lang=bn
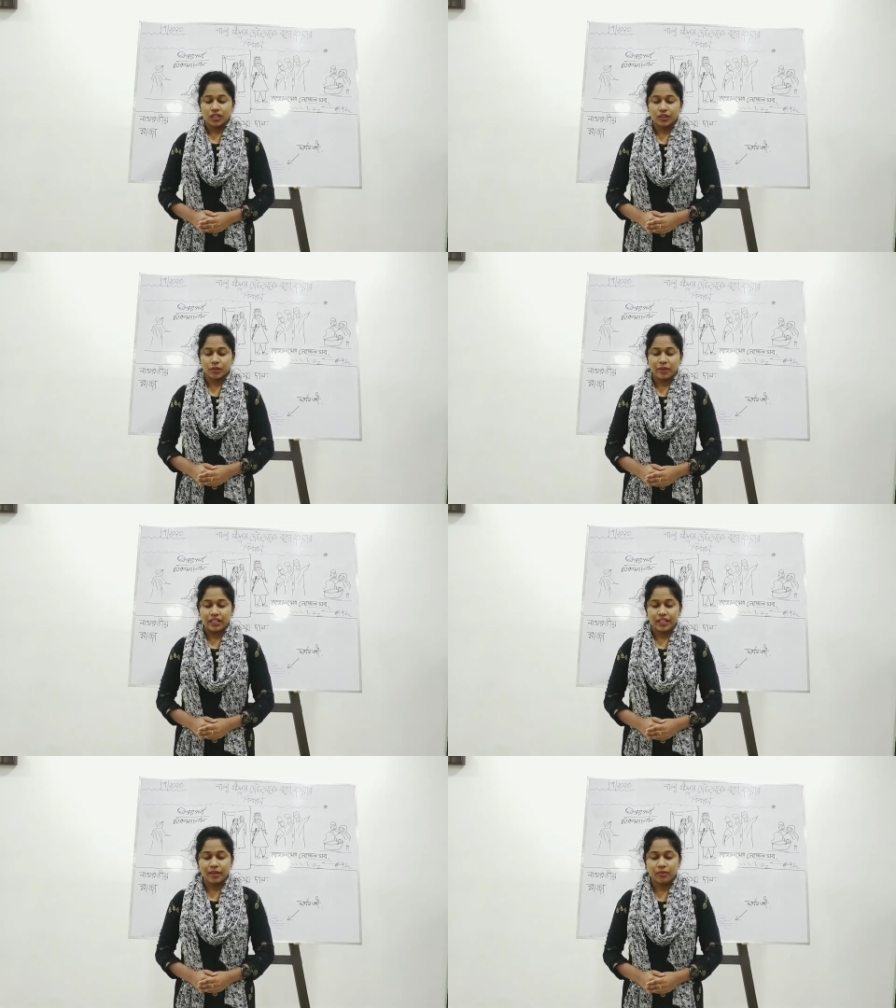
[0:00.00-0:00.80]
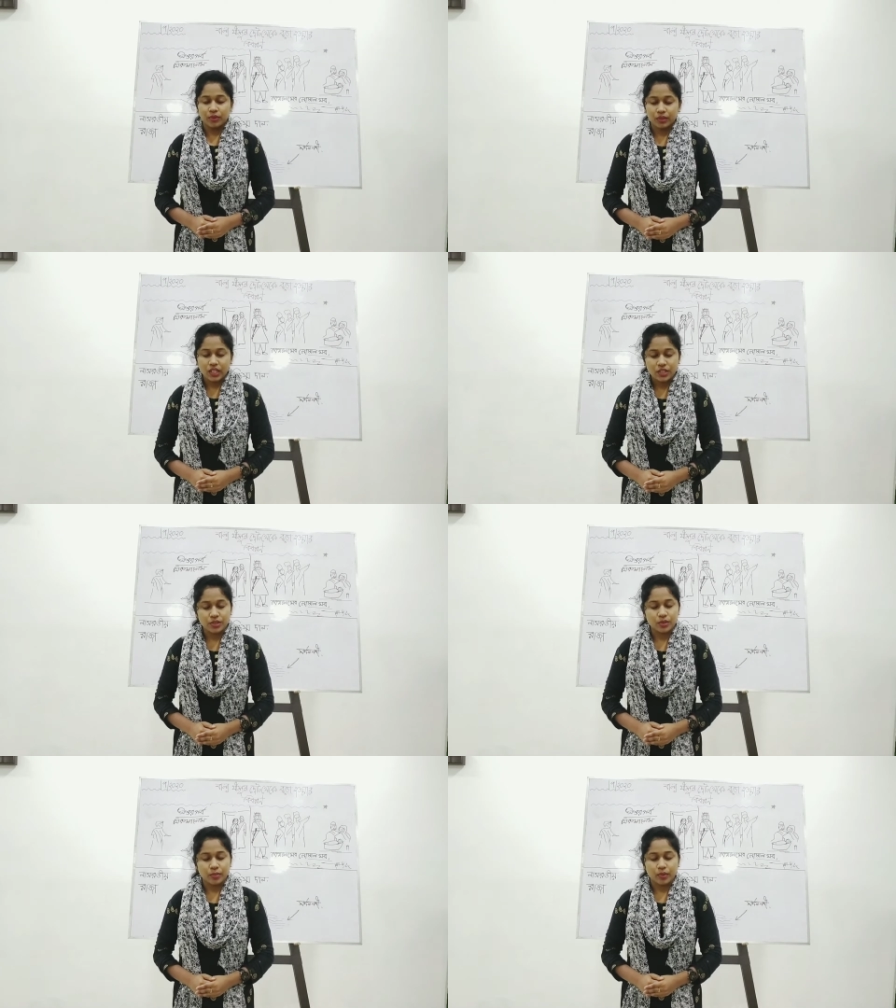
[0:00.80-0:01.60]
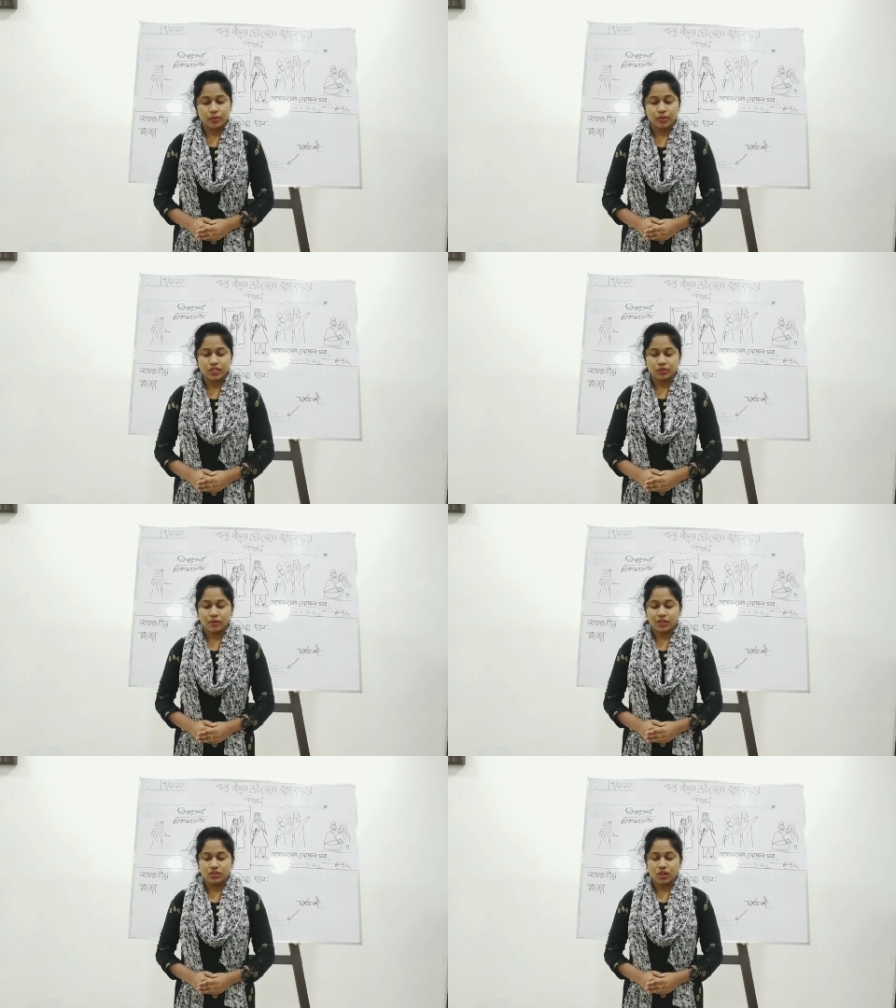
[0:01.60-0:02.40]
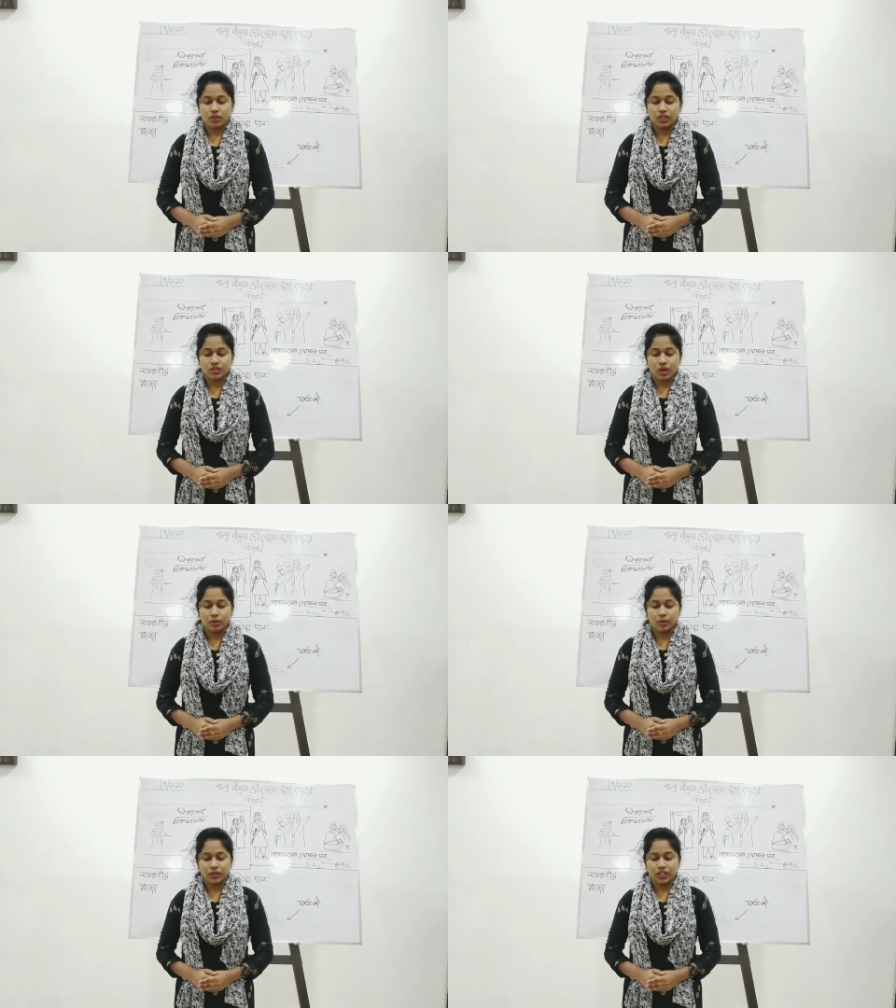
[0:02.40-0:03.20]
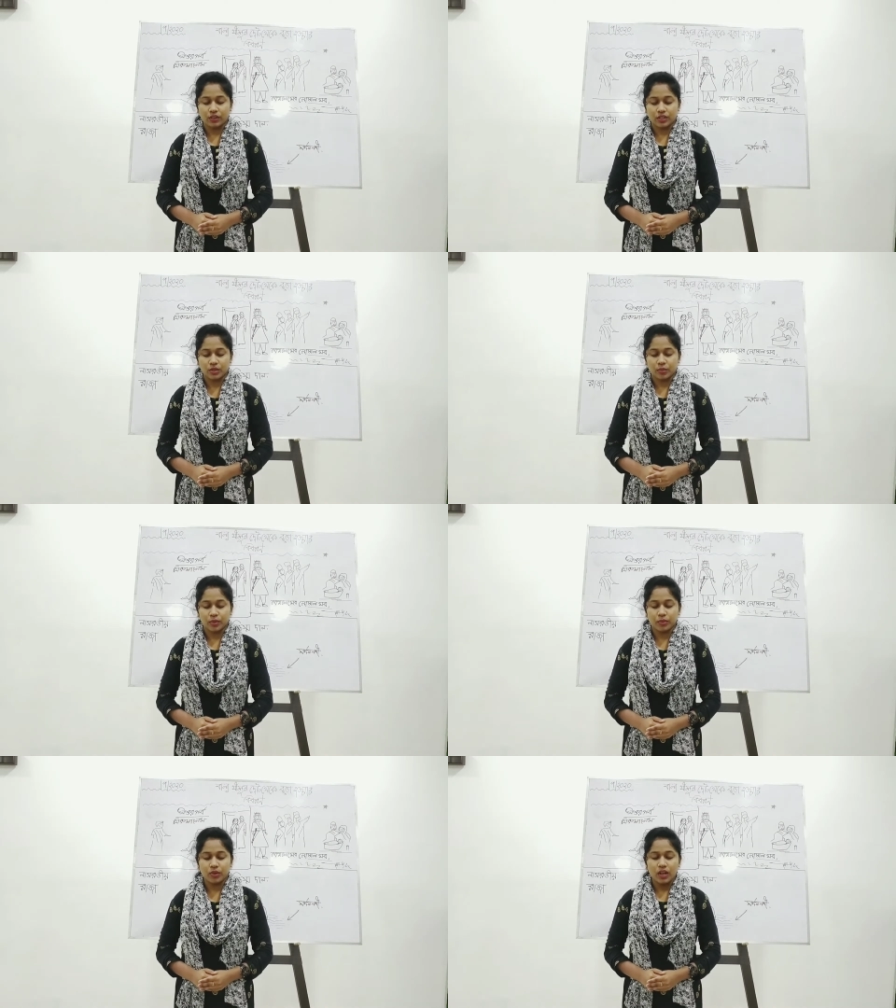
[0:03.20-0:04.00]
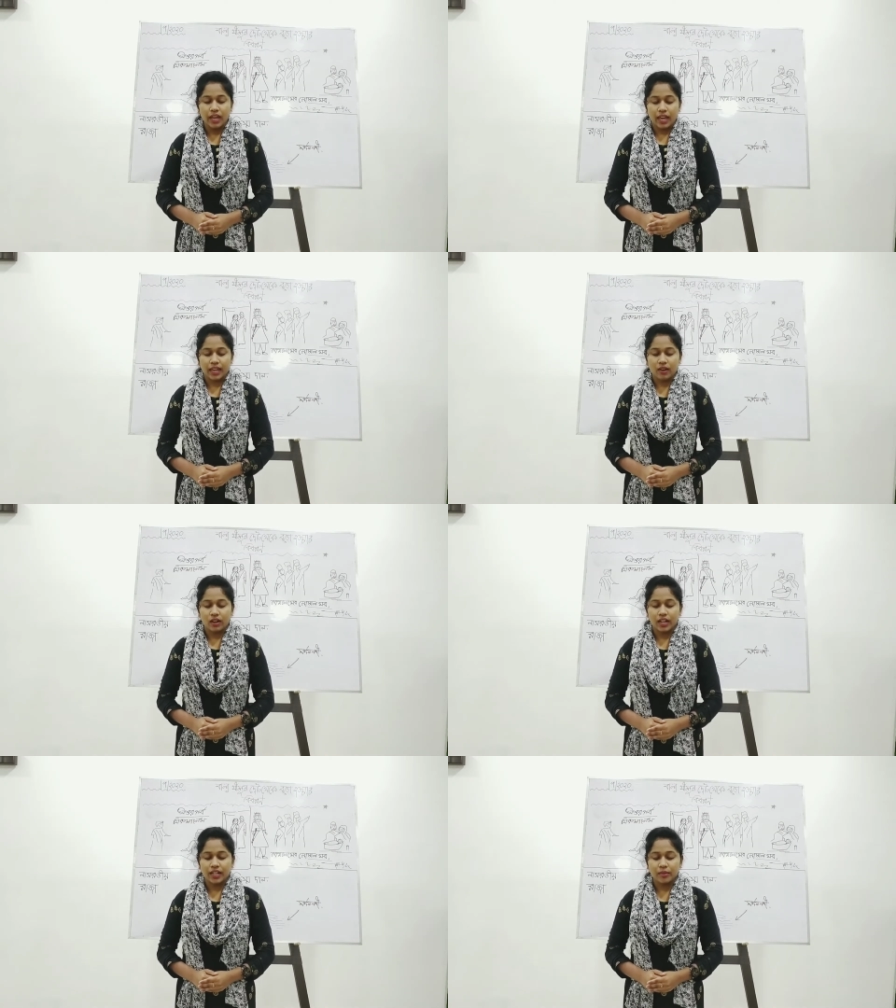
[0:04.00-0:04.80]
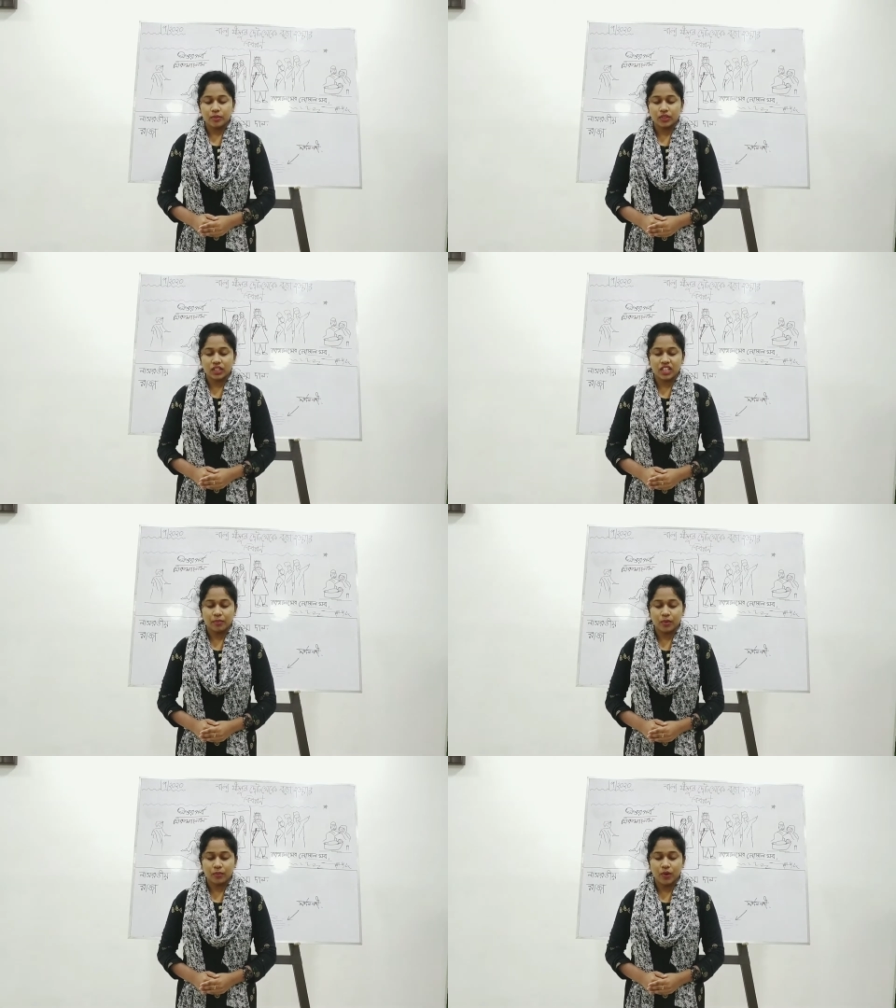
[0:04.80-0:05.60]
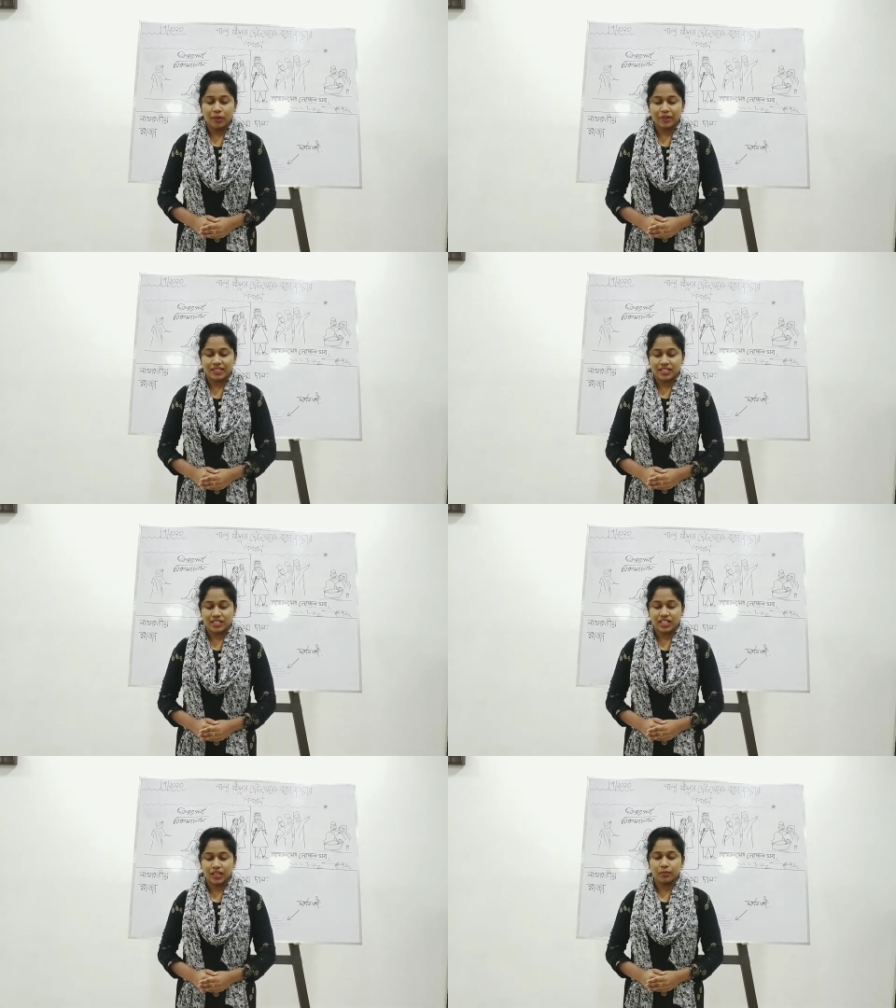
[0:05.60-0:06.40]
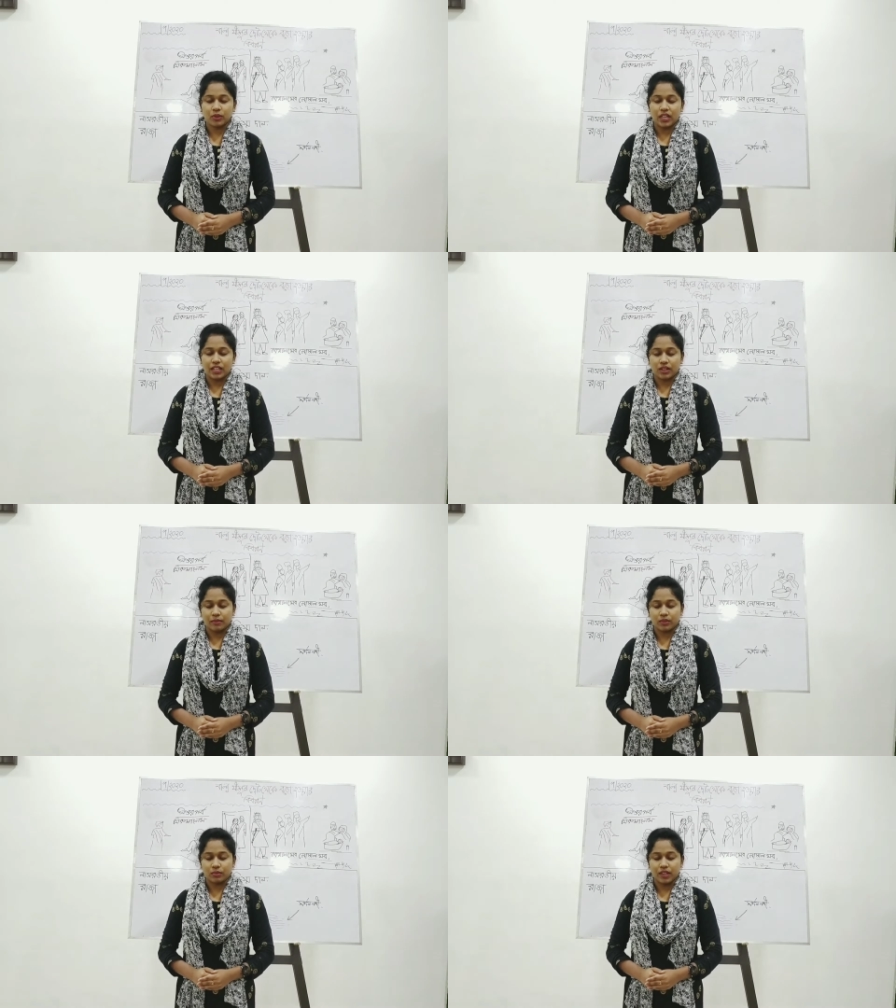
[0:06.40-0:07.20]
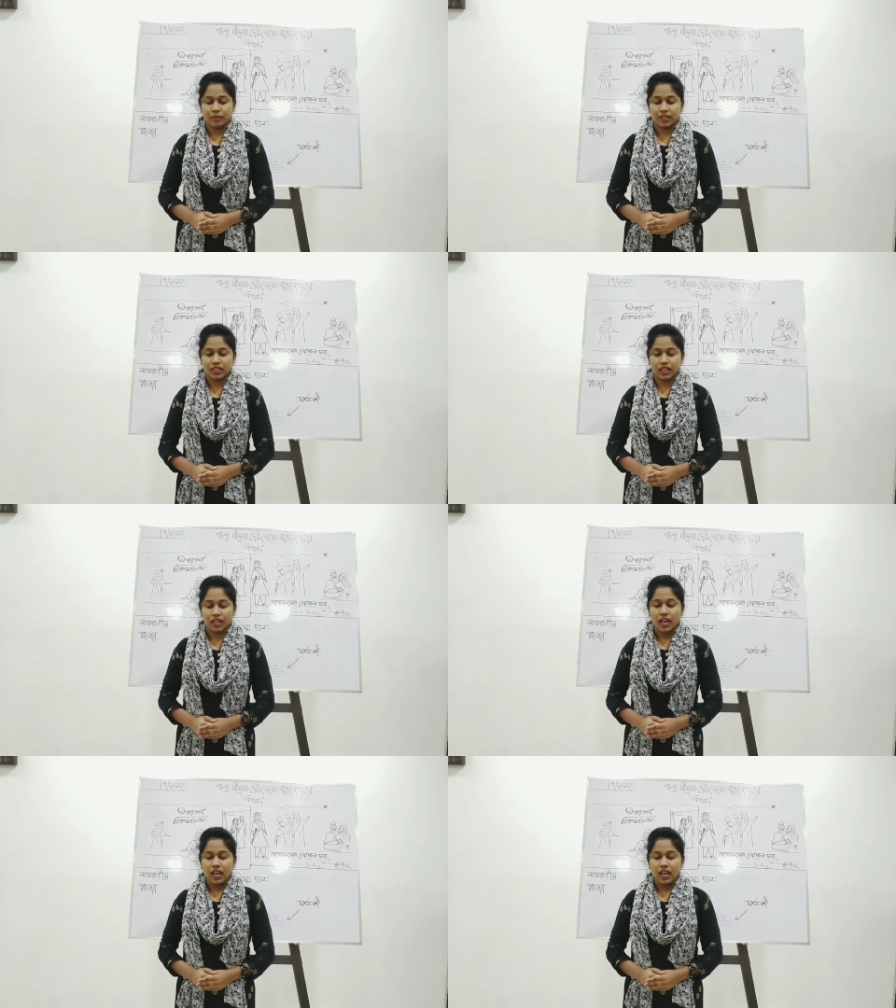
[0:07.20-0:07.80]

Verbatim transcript: ধন্যবাদ এই মুহূর্তের জন্য প্রভু যে তুমি আমাদের সকলের সহবর্তী রয়েছে প্রভু এই অনলাইনের মধ্যে দিয়ে প্রভু আমরা যা শিখবো তা তুমি আমাদেরকে